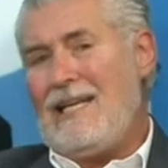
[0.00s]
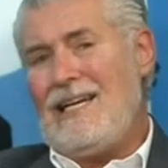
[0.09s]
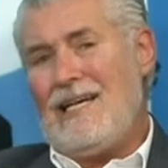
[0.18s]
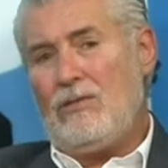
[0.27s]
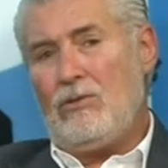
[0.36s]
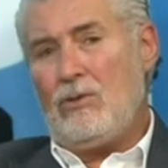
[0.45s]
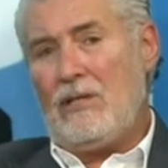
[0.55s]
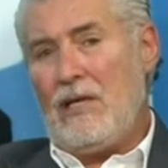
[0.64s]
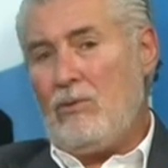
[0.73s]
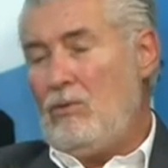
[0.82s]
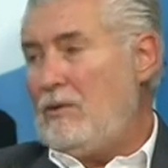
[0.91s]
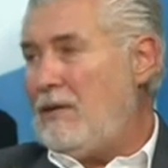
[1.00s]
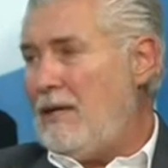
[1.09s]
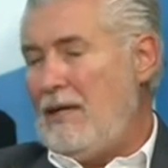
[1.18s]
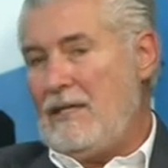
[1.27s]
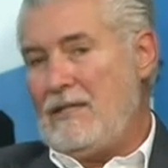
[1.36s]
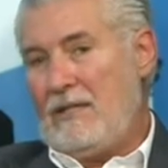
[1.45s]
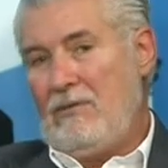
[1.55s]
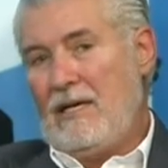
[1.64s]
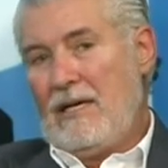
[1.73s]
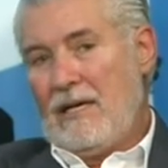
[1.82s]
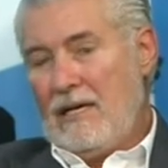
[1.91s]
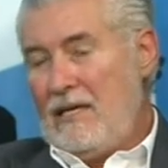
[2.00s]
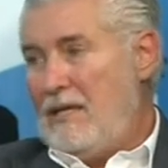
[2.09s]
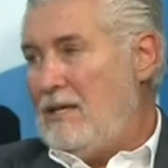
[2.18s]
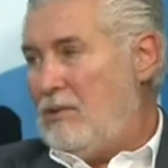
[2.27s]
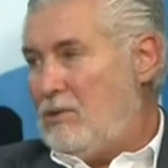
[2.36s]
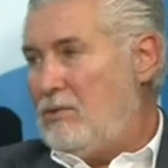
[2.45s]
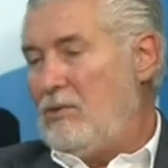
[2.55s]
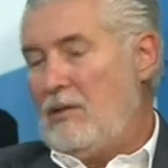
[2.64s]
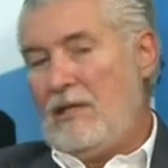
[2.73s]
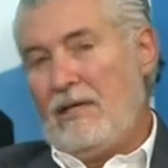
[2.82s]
Aliás, eu sou até contra a reeleição, que isso